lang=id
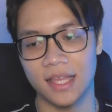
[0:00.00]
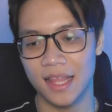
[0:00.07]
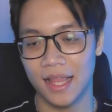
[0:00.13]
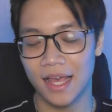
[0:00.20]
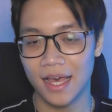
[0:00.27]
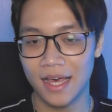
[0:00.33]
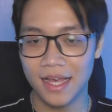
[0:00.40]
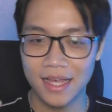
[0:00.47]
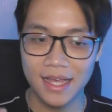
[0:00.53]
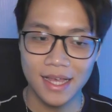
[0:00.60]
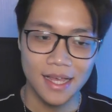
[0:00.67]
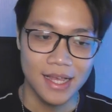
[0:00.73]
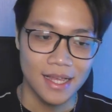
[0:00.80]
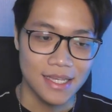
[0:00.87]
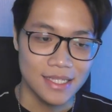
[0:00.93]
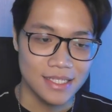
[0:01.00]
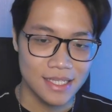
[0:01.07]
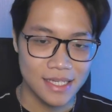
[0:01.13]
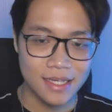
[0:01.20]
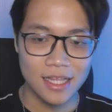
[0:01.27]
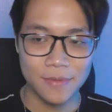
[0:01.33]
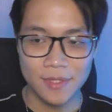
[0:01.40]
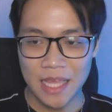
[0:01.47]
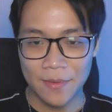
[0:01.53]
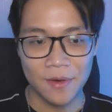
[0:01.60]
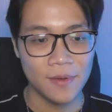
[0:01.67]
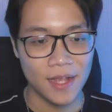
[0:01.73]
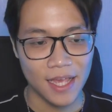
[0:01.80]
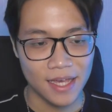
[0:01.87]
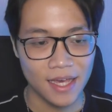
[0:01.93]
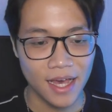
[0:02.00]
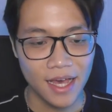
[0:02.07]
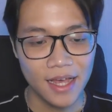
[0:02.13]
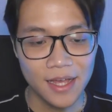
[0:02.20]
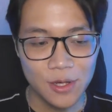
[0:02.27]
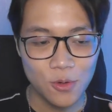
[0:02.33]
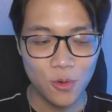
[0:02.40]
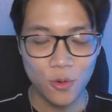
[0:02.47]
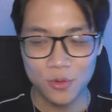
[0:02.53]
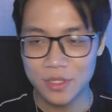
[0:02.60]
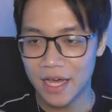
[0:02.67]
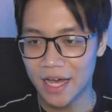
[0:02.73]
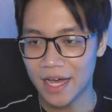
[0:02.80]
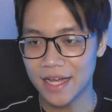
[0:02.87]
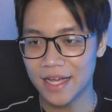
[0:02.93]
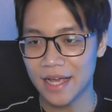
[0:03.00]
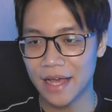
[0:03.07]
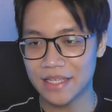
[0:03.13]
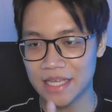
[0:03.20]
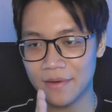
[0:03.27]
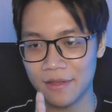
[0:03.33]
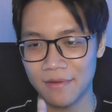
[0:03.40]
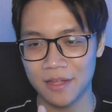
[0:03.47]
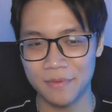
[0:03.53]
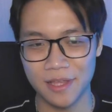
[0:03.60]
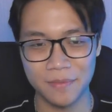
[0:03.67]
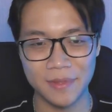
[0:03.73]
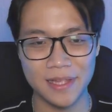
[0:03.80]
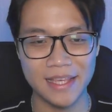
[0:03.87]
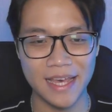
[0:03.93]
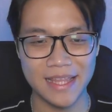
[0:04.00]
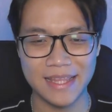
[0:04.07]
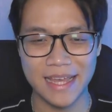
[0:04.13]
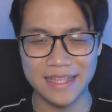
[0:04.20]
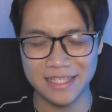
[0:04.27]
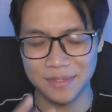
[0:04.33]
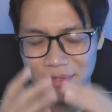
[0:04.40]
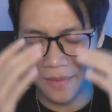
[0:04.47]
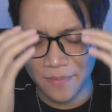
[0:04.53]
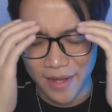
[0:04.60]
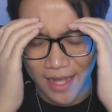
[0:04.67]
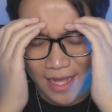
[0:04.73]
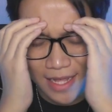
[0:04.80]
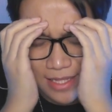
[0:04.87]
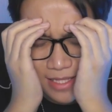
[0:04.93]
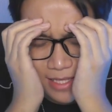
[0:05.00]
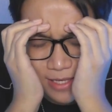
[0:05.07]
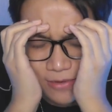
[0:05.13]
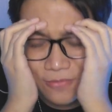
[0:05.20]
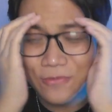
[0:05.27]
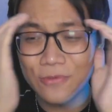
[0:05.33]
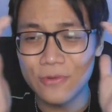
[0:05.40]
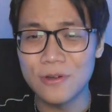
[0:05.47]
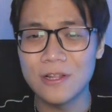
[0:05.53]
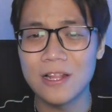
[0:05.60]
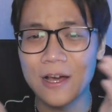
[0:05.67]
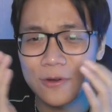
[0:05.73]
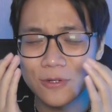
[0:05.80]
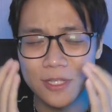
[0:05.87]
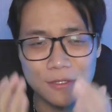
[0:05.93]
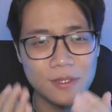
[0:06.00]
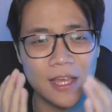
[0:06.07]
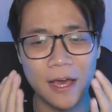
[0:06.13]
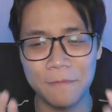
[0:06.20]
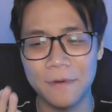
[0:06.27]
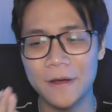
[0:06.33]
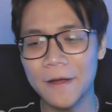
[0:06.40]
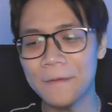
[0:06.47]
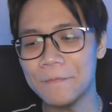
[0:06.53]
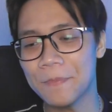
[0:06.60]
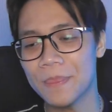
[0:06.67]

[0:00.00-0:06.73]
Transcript: Ini adalah single pertama mereka. Gue udah nggak sabar banget melihat nanti seperti apa kan, nanti full lagu seperti apa.